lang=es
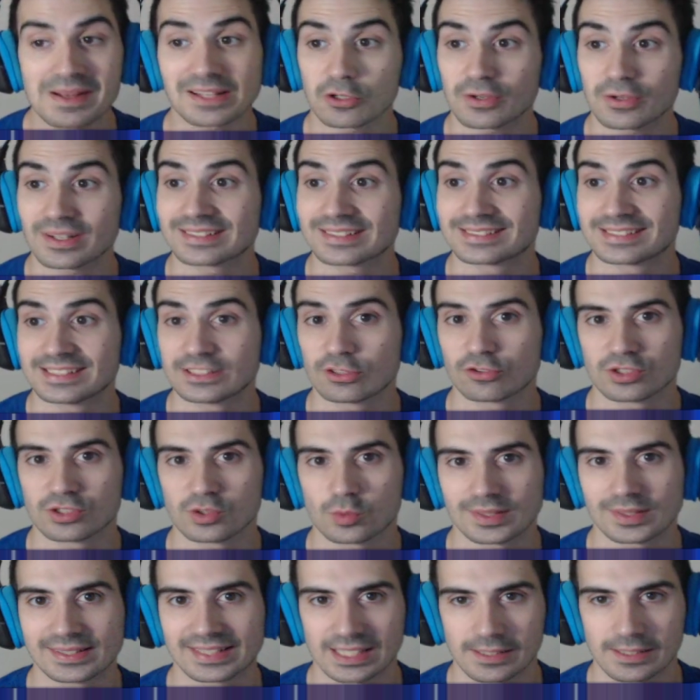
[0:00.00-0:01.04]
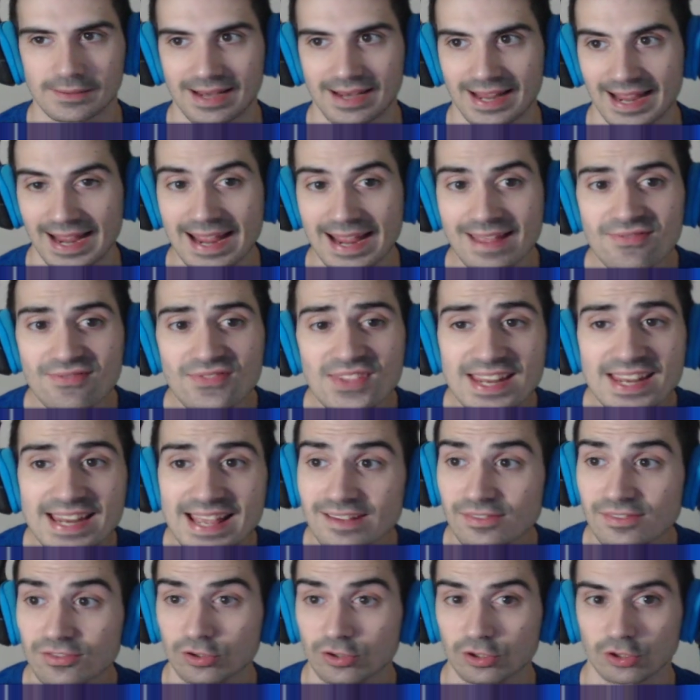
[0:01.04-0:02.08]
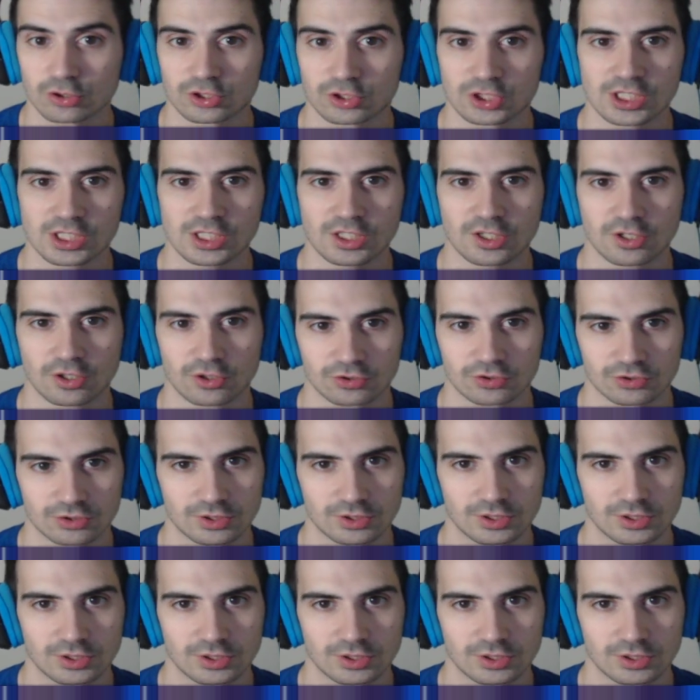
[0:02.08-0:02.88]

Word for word: a torre de 150 niveles. ¡En directo, chicos!